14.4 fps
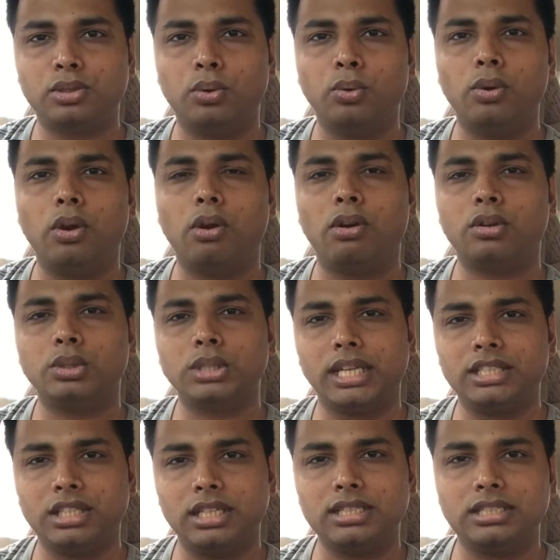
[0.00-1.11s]
स्कूल और उसके
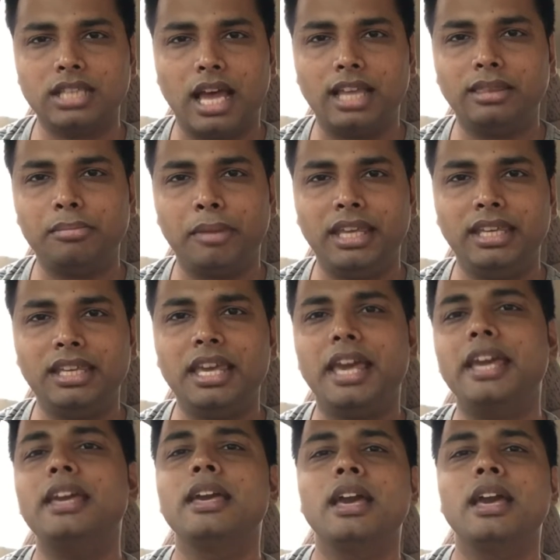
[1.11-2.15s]
जस्ट साथ में ही है